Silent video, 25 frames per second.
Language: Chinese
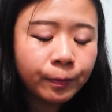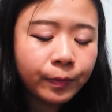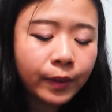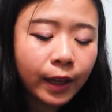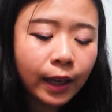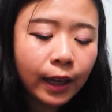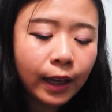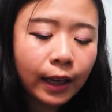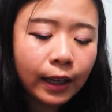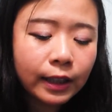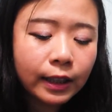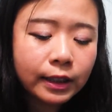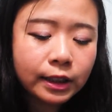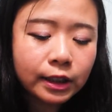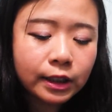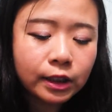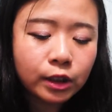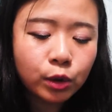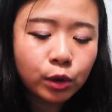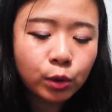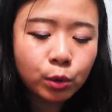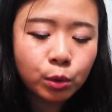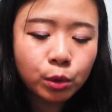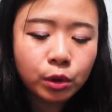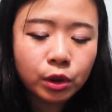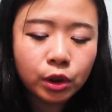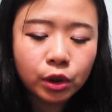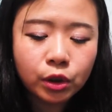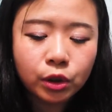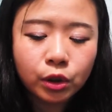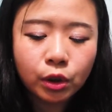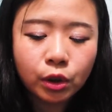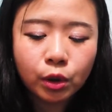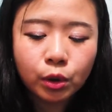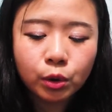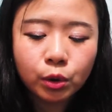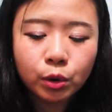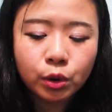那他其实做的时
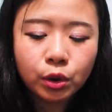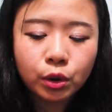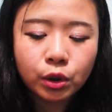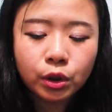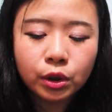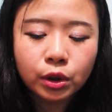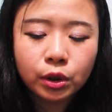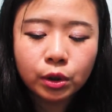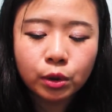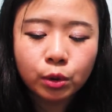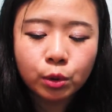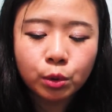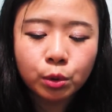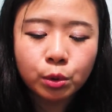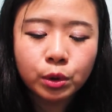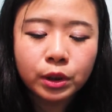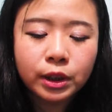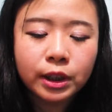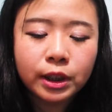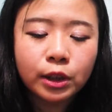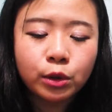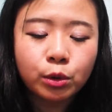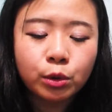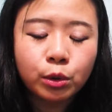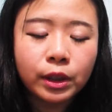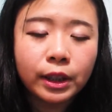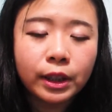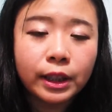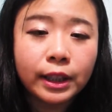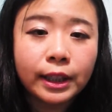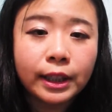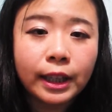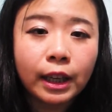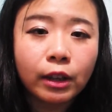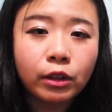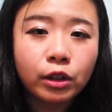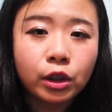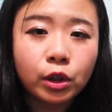候，就是除了先选
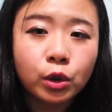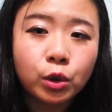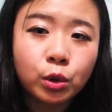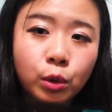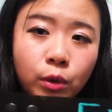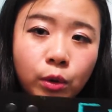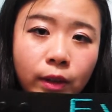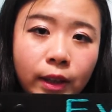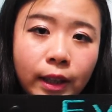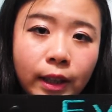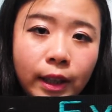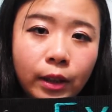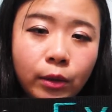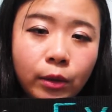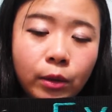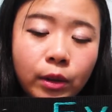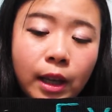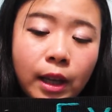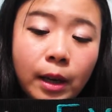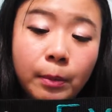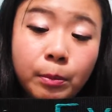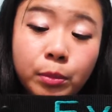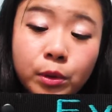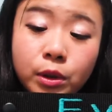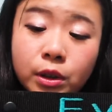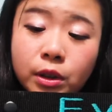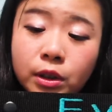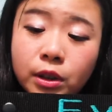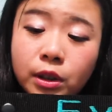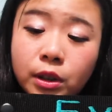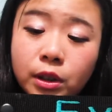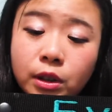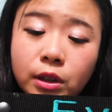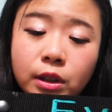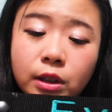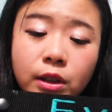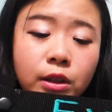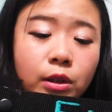你要的种类，因为它不止
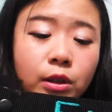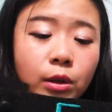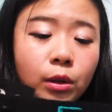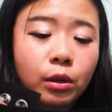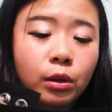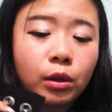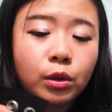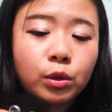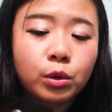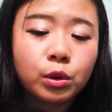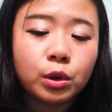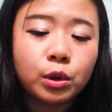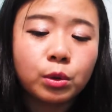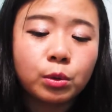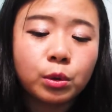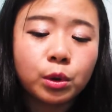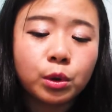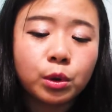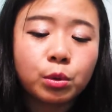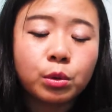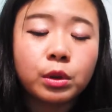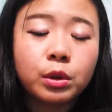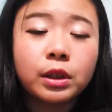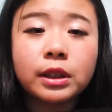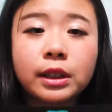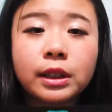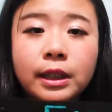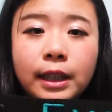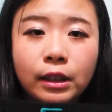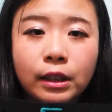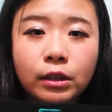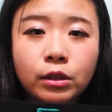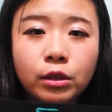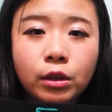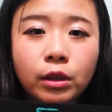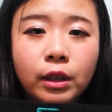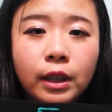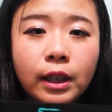这这种，哦，就是我做的这
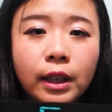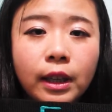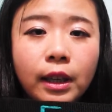两种。